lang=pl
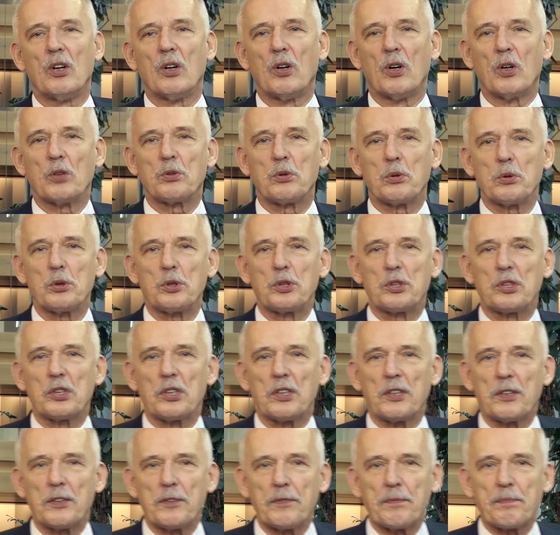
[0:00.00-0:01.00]
Otóż
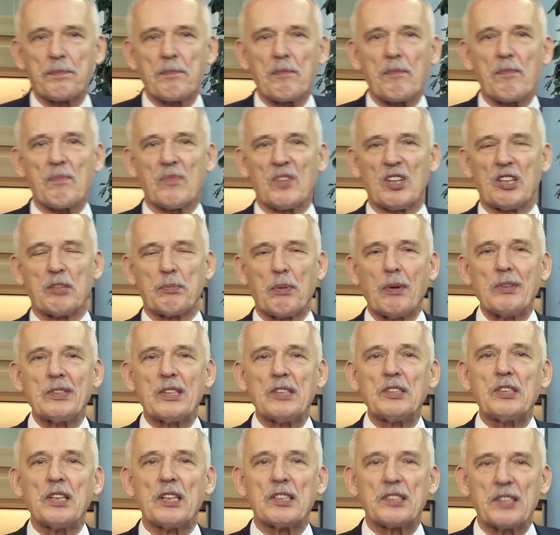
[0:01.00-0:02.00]
y,
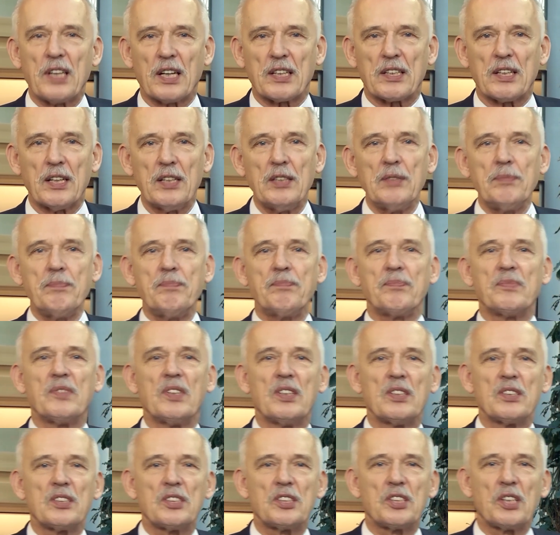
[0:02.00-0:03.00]
sprawa jest taka,
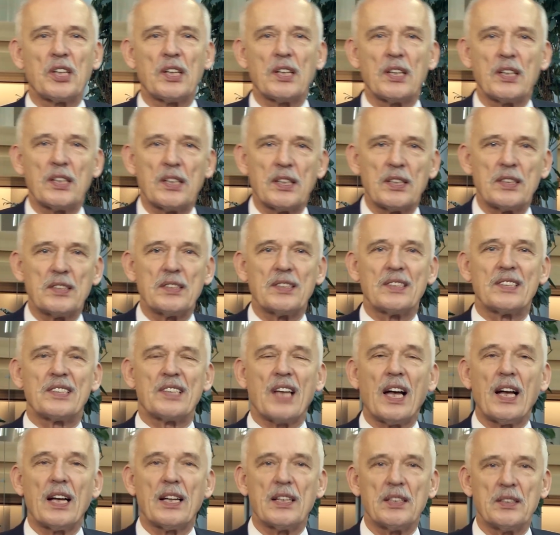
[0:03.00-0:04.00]
że
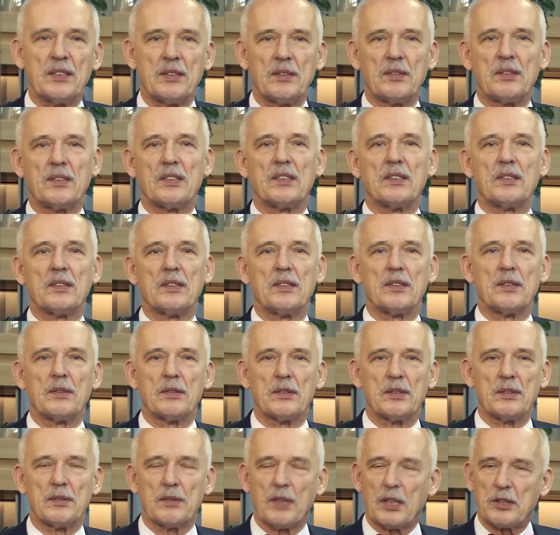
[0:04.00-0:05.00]
za
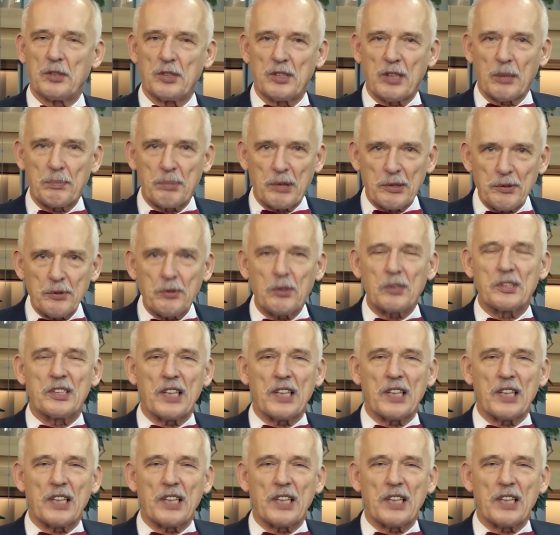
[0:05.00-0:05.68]
E, znaczy przeciwko